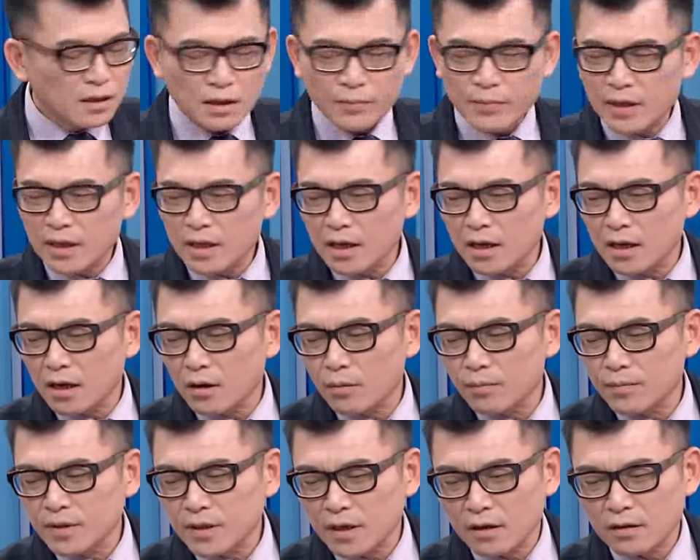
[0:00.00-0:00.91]
那明天呢？
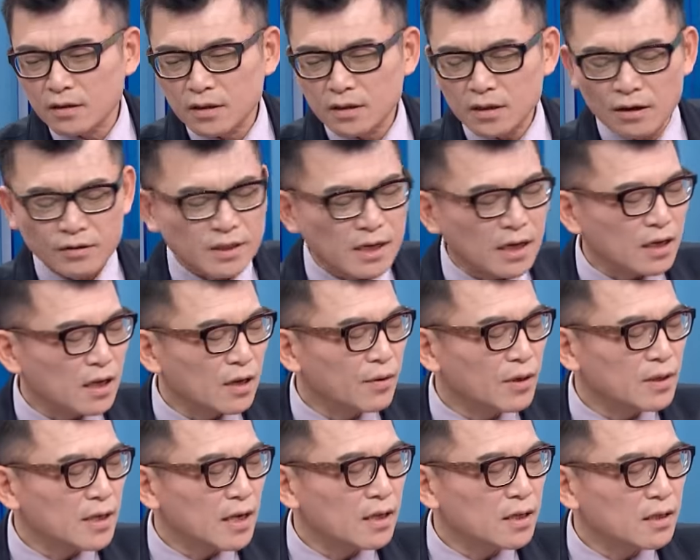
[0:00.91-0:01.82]
我们早早上也
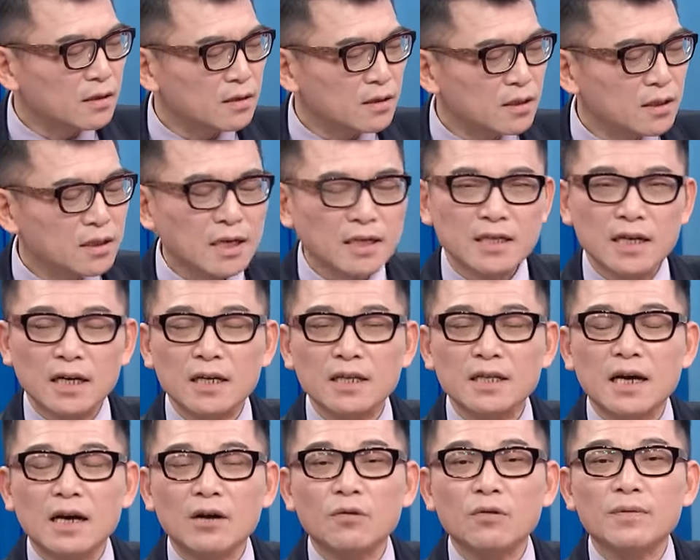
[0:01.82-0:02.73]
会再再讲一
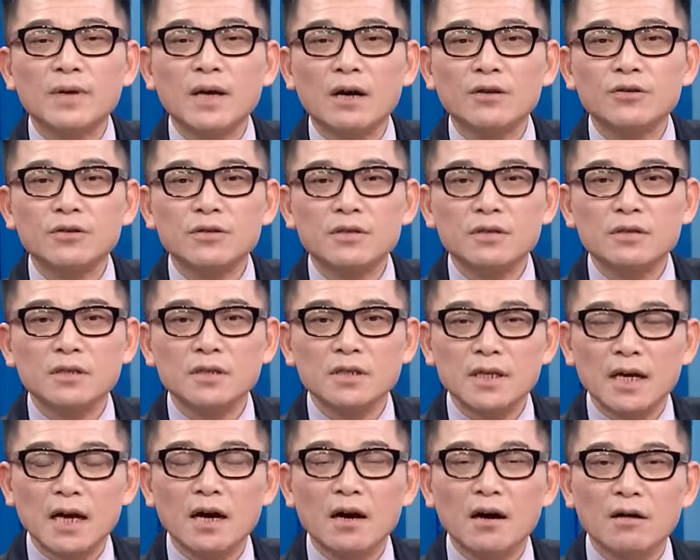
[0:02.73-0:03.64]
档股票，就是一
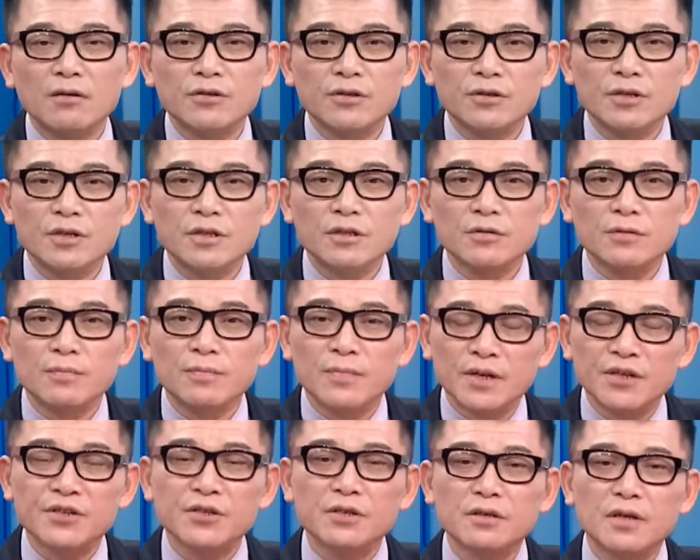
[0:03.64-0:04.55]
样哈，就是指纹
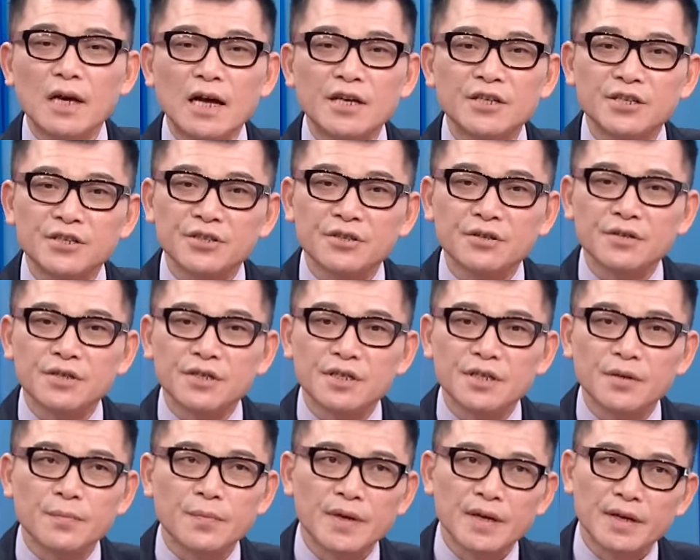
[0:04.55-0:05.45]
辨识 IC 设计
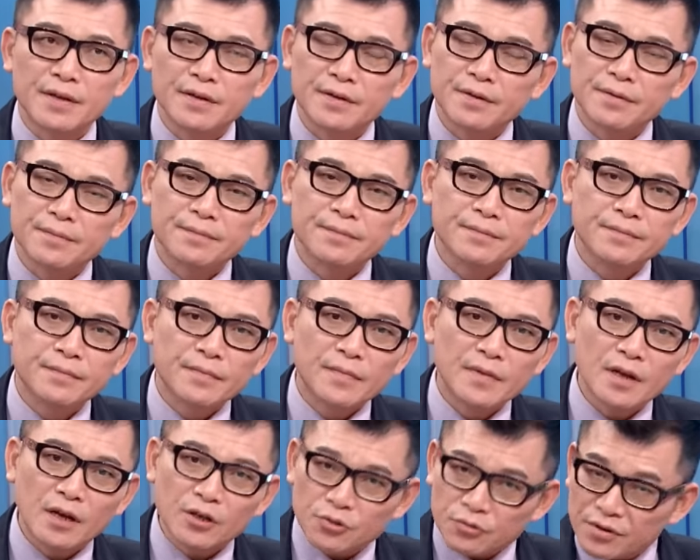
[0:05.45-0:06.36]
晶片的，
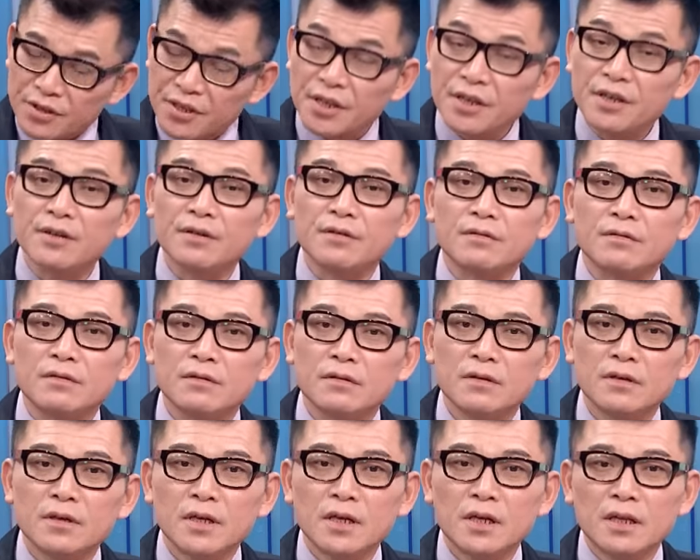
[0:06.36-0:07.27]
要注意听哦。
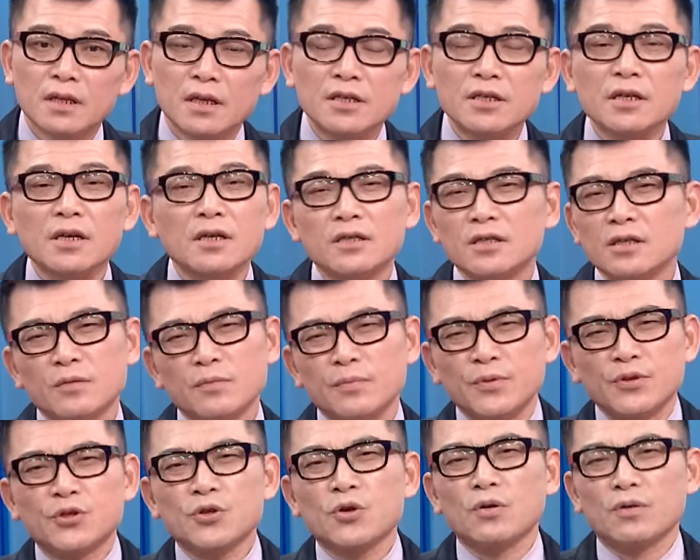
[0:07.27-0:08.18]
但这个是
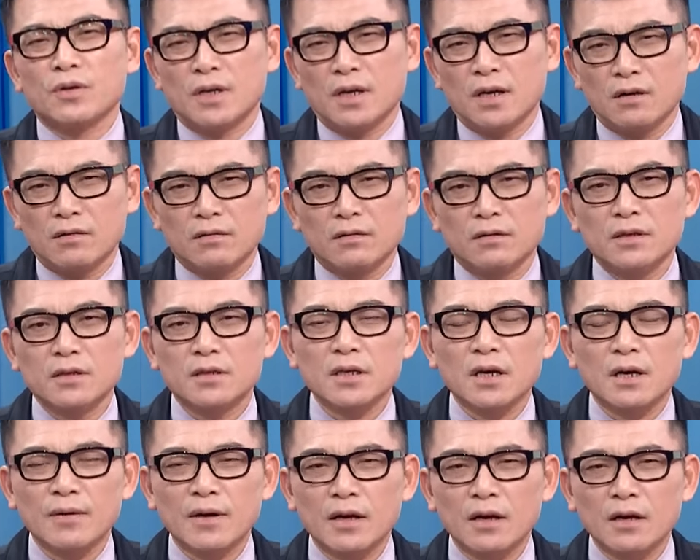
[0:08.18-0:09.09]
不重要，你知
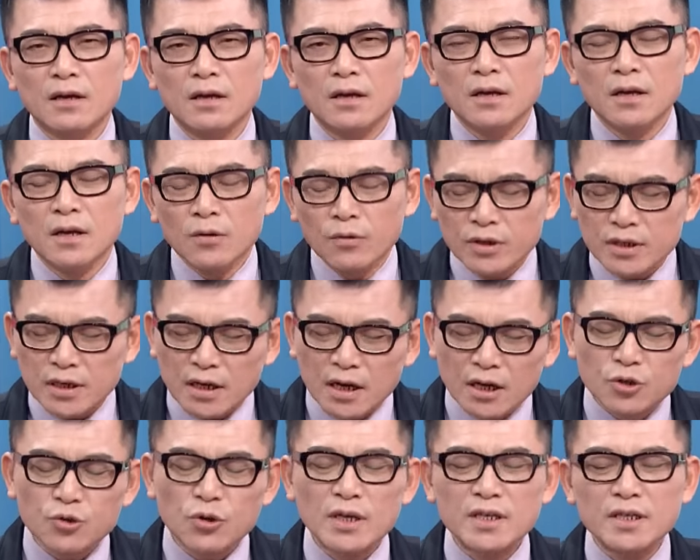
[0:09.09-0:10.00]
道吗？我想
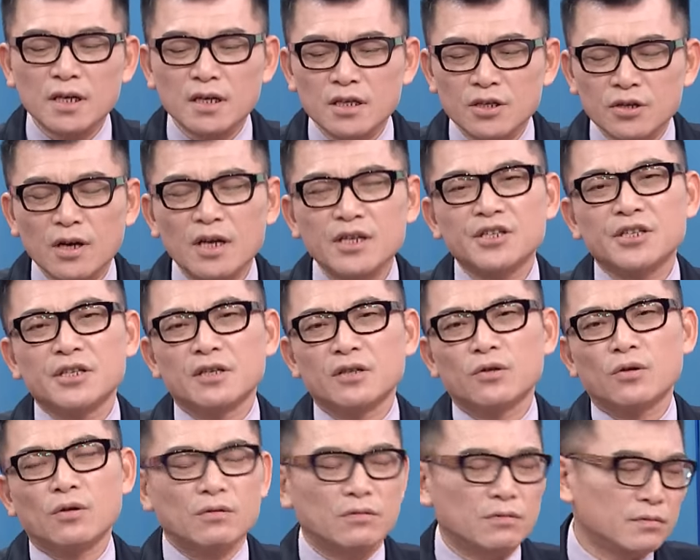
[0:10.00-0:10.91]
要赚钱，你就要行
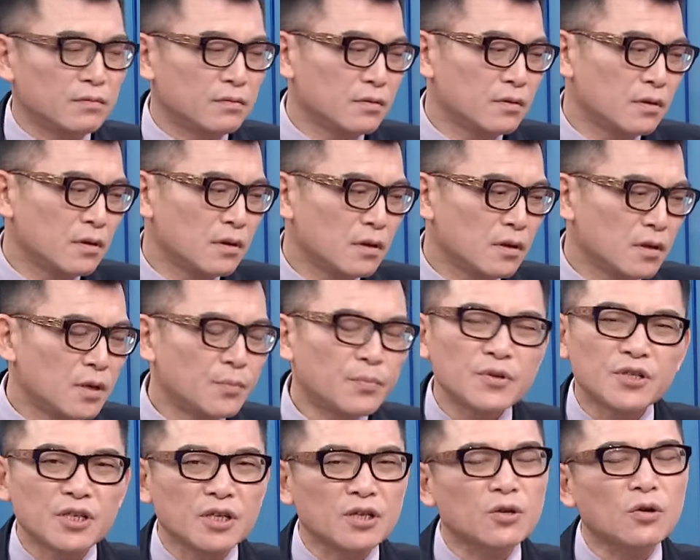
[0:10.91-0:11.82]
动，你
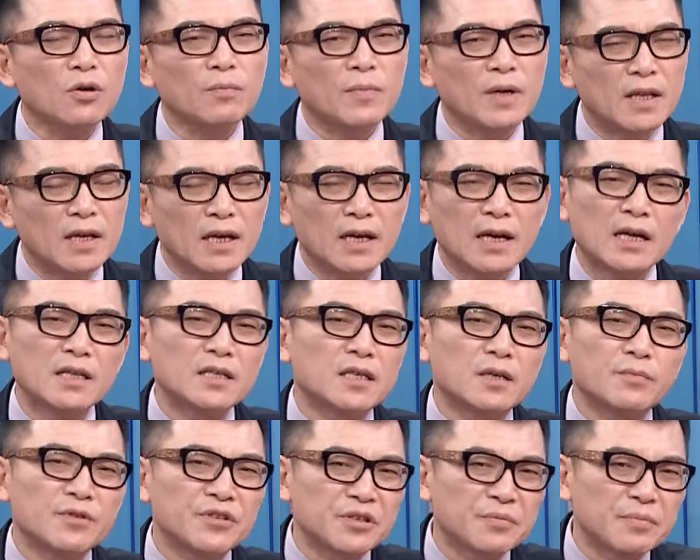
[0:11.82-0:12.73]
不行动，每天看
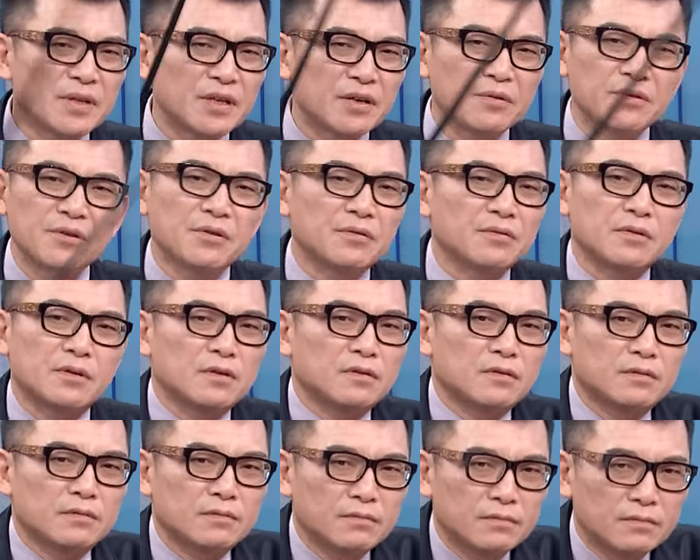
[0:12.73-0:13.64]
节目是没有用
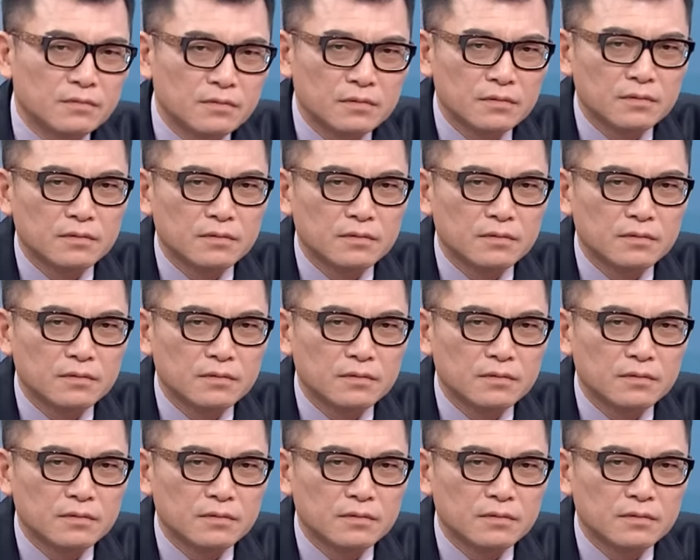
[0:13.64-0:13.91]
的。